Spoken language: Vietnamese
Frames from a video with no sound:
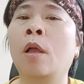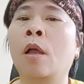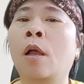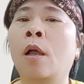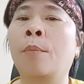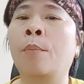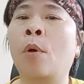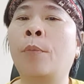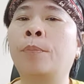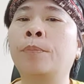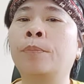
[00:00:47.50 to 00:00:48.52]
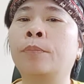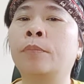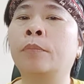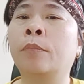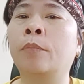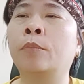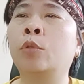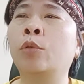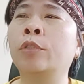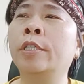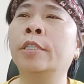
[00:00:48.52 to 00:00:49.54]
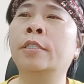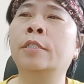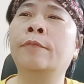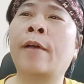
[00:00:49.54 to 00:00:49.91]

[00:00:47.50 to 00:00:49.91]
1. Tổ chức và